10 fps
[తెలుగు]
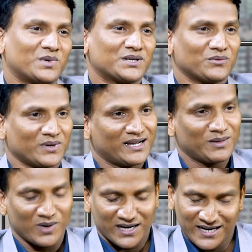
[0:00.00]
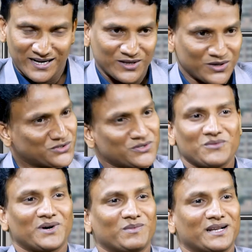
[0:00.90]
బట్ వేరేగా మార్కెట్లో
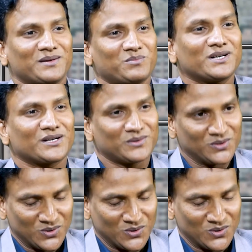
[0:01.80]
నడుస్తున్న ఫార్ములానే బట్